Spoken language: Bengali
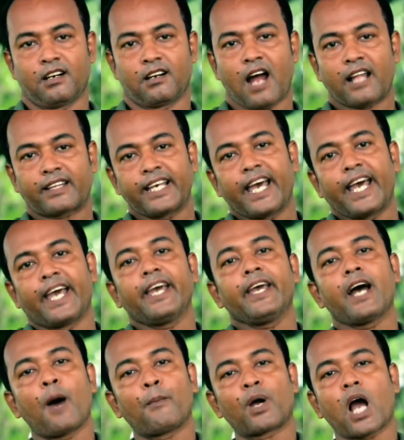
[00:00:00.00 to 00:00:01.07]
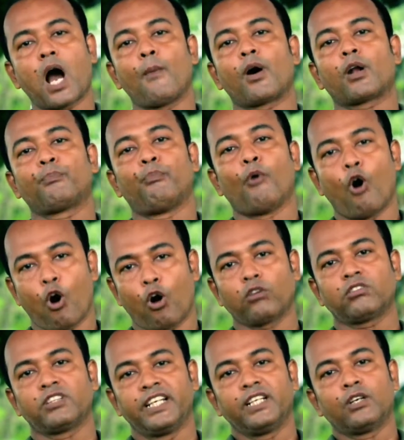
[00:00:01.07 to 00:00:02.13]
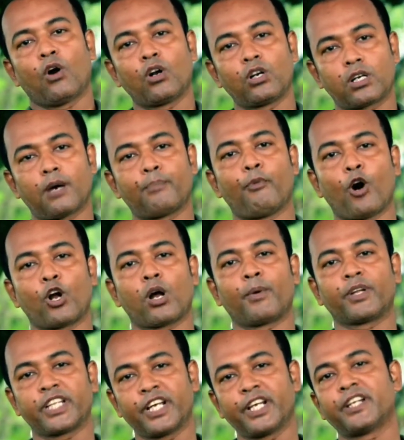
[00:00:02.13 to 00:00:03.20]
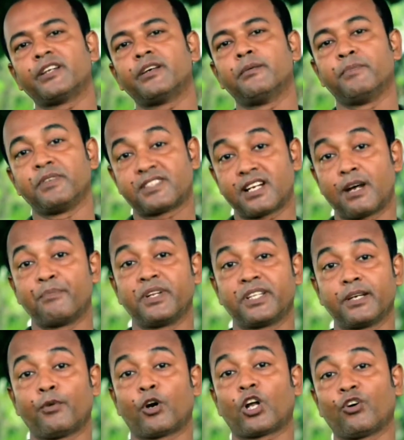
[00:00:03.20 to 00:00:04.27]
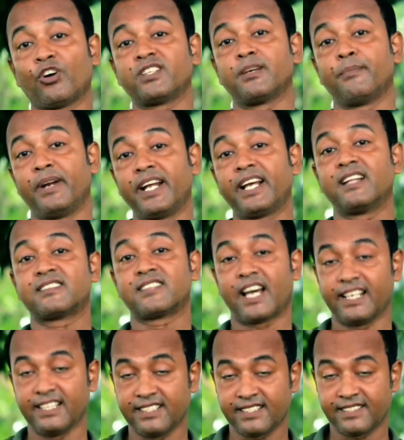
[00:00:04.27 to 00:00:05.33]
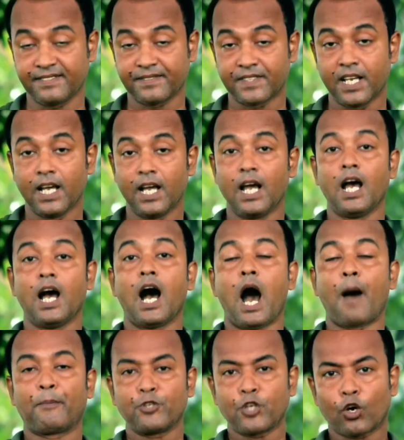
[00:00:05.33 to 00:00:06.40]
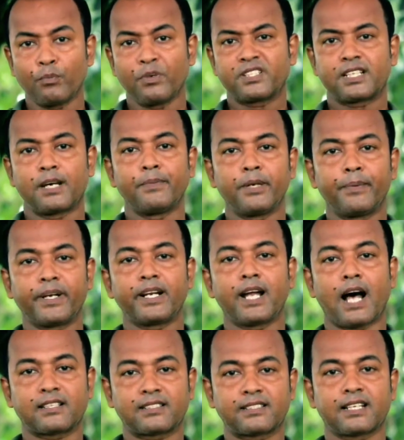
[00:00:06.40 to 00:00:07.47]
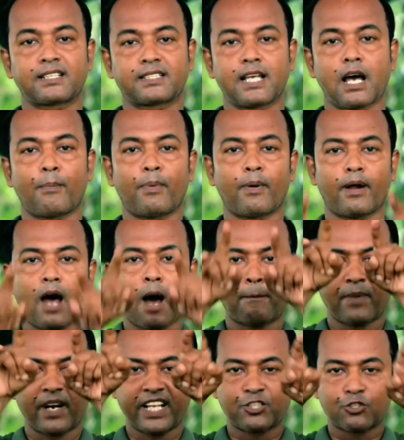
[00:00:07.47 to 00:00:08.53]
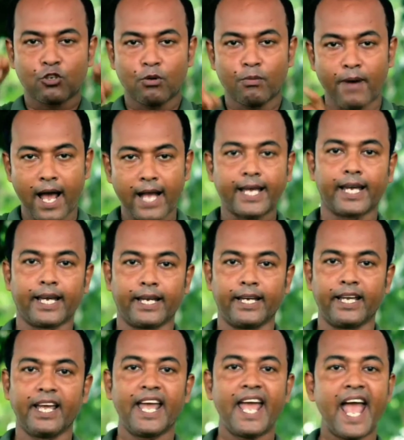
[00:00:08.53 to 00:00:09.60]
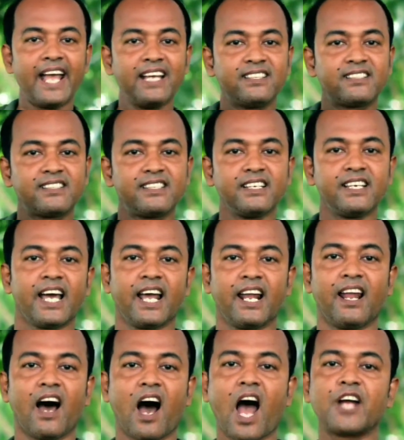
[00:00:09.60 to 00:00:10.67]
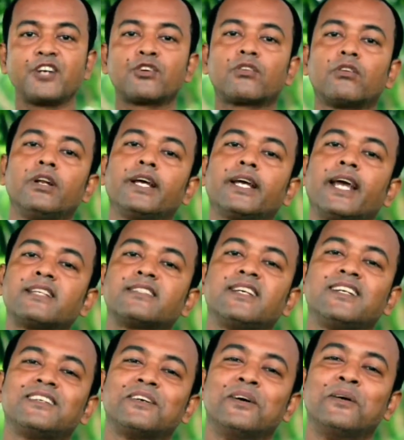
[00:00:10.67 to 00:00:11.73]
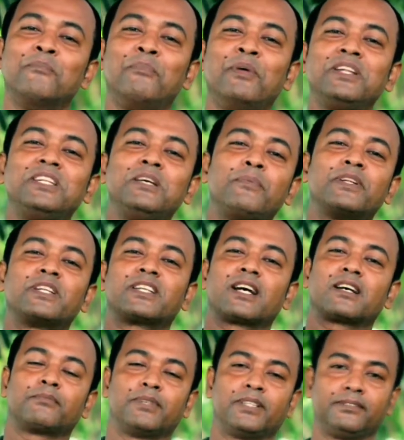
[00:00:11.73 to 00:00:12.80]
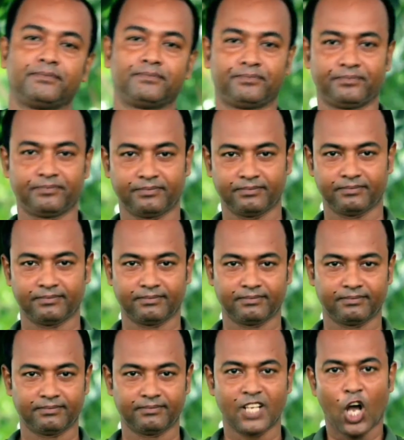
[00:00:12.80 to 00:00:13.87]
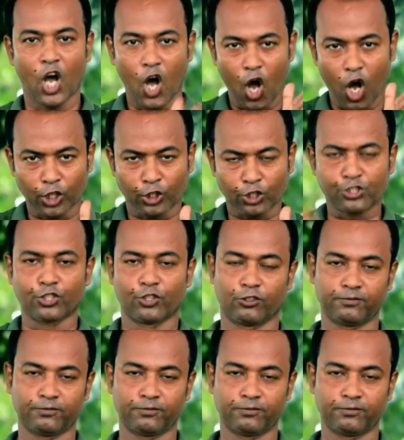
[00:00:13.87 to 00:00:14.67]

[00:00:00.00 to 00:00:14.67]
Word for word: রাতে আমরা খাবার পর তিন ঘন্টা পর আমাদের বিশ্রাম নিতে বলা হয়েছে মেডিকেল সায়েন্স আপনি যখন বিশ্রাম নেবেন না আস্তে আস্তে আপনার স্টোম্যাকে এইচসিএল হাইড্রোক্লোরিক অ্যাসিড বৃদ্ধি পেতে থাকবে অথচ